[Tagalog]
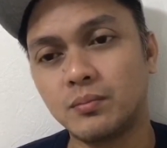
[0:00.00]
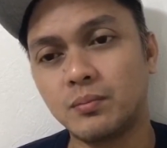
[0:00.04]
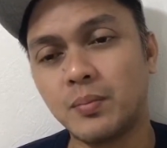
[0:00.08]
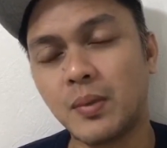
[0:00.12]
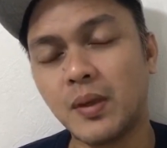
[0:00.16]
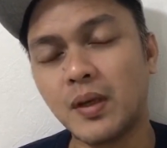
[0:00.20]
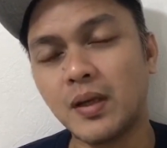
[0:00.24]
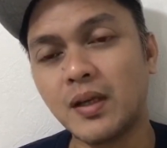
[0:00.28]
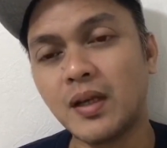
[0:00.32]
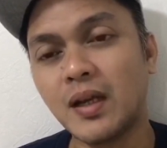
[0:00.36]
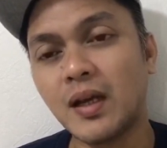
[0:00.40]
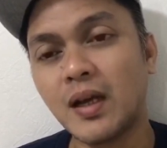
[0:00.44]

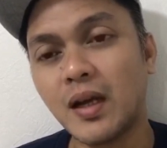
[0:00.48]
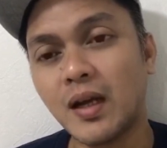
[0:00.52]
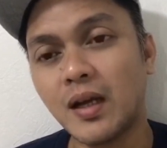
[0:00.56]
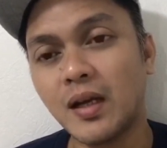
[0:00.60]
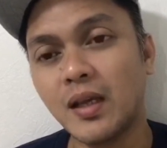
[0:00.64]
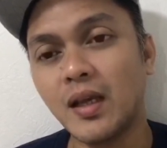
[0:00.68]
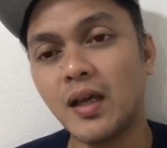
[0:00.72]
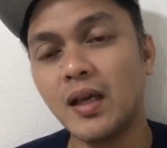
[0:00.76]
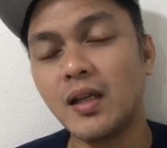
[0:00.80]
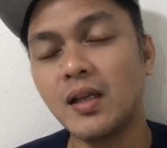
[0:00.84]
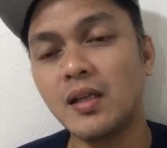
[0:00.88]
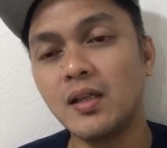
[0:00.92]
pag
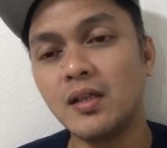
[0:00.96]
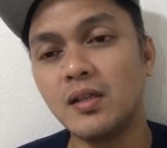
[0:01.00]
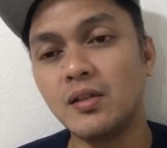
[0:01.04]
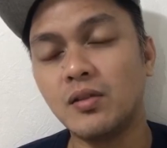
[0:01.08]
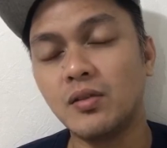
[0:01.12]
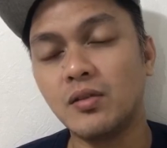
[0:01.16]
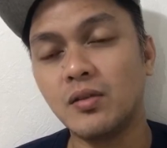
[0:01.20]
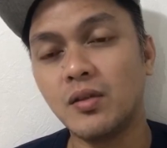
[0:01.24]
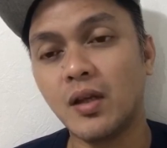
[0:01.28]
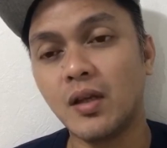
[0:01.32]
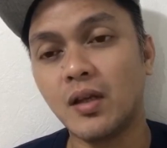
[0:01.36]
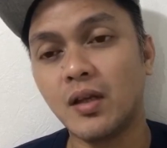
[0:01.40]
nakayanan ni
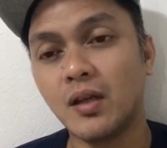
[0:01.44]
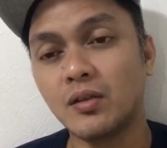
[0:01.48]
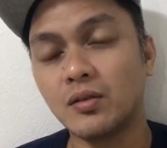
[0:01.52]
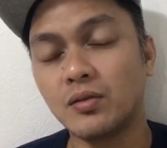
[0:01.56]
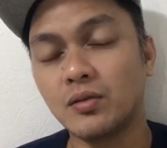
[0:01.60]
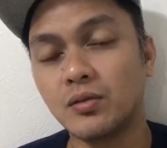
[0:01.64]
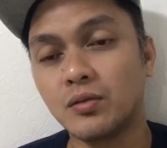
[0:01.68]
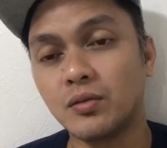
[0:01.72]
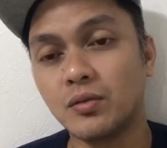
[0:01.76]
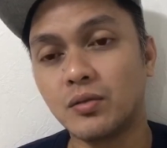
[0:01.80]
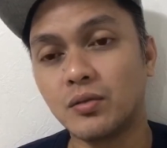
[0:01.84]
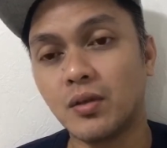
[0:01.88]
Donaire yung
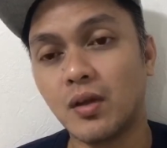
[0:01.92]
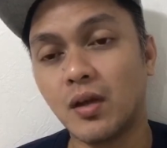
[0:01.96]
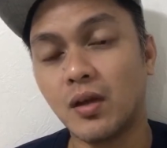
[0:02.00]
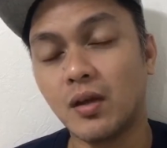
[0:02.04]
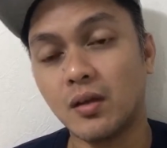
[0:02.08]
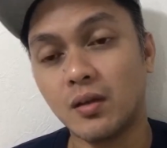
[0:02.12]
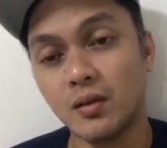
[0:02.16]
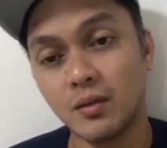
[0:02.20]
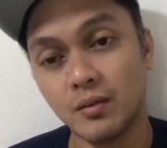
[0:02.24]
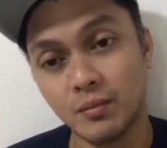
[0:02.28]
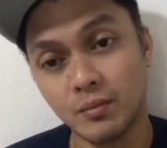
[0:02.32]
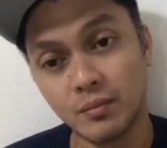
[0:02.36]

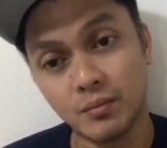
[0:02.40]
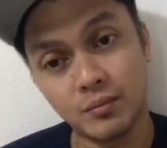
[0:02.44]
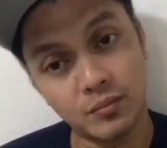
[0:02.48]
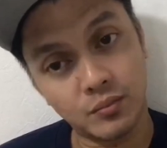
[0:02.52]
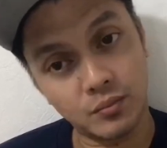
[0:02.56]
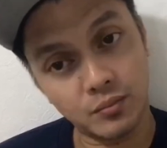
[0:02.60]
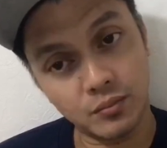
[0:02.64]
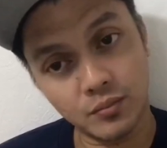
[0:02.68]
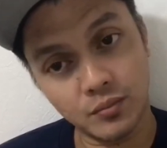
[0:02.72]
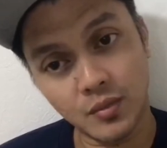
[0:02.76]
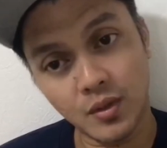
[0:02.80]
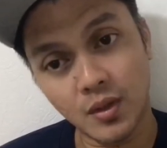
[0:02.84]
ang
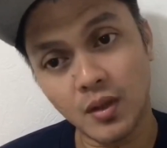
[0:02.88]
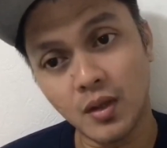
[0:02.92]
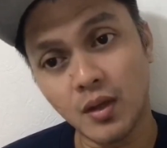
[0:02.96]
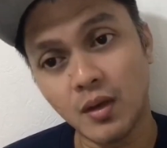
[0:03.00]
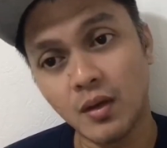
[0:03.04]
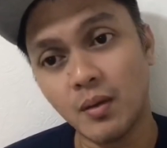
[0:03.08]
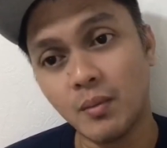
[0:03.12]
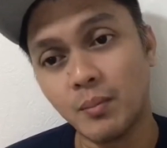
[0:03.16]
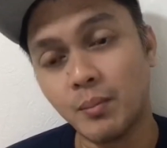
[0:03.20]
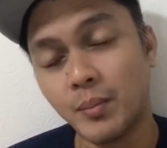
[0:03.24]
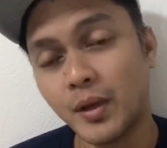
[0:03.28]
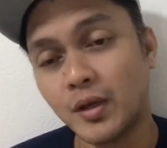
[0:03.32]

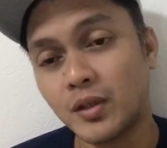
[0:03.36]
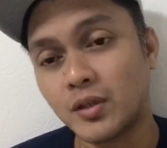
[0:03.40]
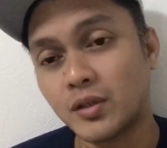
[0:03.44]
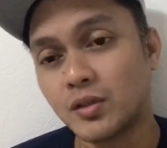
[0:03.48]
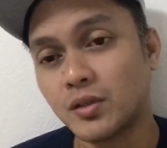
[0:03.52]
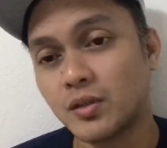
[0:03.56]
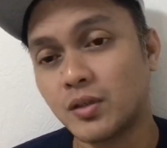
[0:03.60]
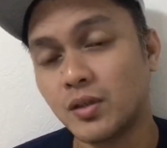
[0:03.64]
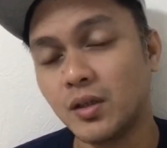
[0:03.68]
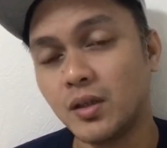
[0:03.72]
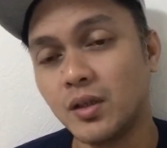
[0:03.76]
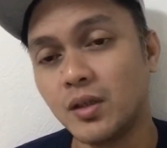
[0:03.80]

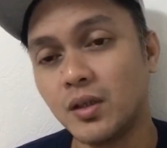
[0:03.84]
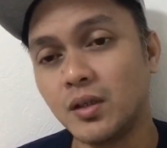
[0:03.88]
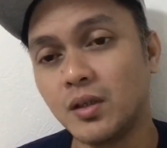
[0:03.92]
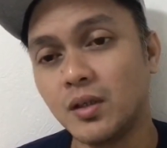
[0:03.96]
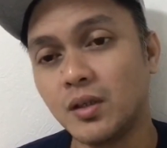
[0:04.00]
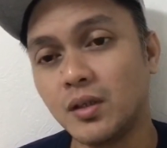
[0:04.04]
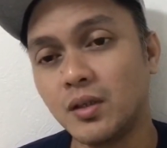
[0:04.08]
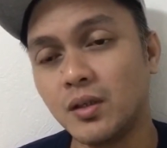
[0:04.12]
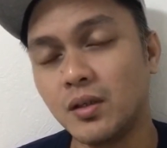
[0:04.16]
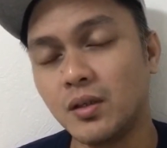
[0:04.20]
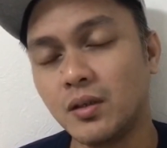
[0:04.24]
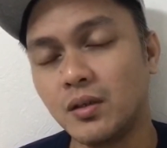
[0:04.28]
punch ni
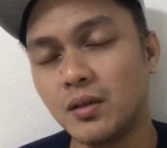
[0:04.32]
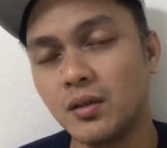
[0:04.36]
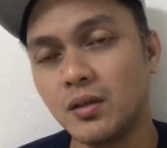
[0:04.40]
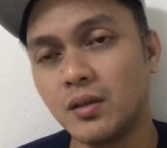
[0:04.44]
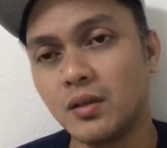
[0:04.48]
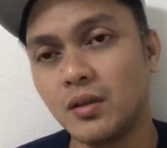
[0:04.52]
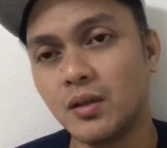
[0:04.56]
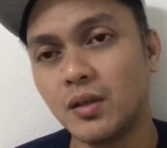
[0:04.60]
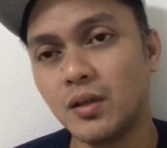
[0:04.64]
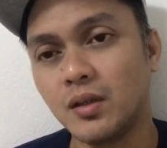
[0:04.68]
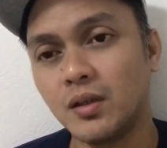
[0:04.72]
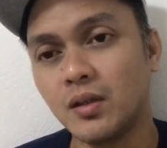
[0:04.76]

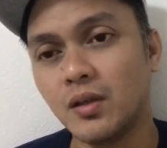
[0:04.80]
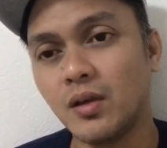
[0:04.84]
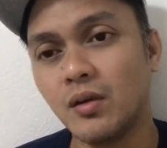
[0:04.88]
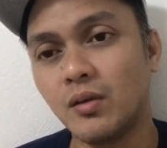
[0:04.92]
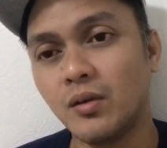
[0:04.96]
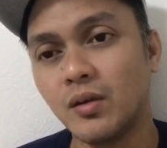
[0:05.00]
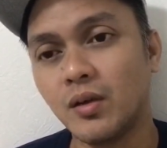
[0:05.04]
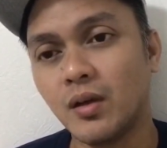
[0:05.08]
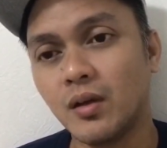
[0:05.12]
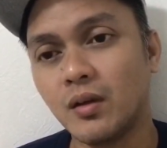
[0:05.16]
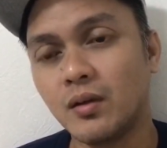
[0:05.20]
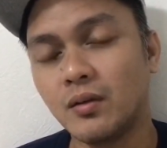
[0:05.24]
ni
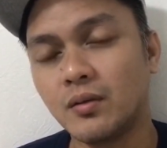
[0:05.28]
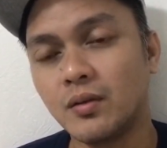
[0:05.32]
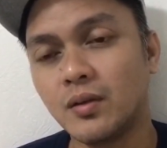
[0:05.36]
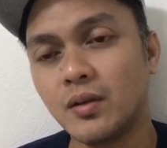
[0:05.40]
Naoya